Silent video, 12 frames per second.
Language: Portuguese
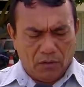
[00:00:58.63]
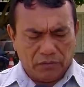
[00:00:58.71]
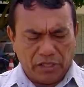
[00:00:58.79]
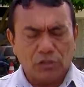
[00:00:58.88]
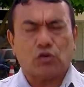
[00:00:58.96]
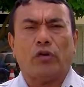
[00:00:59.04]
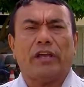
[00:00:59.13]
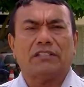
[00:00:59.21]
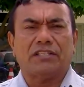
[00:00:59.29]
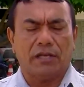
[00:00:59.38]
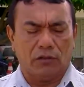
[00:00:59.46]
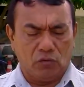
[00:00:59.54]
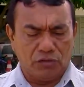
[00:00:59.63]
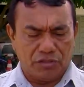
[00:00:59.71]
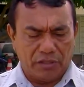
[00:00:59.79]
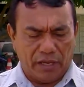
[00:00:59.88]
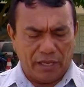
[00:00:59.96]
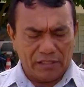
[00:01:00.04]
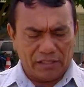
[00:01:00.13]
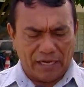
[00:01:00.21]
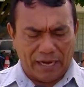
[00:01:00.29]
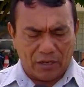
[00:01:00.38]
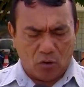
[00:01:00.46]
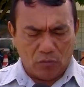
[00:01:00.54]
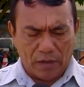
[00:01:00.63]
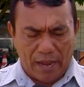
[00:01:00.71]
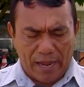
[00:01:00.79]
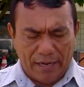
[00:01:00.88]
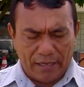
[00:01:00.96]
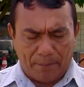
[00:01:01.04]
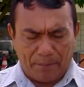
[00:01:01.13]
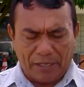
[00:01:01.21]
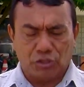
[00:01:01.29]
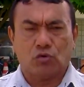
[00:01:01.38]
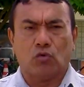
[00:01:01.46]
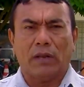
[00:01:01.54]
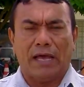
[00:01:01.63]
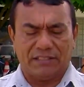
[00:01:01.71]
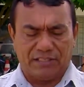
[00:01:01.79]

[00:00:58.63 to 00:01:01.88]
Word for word: Desconhecidos entraram na área particular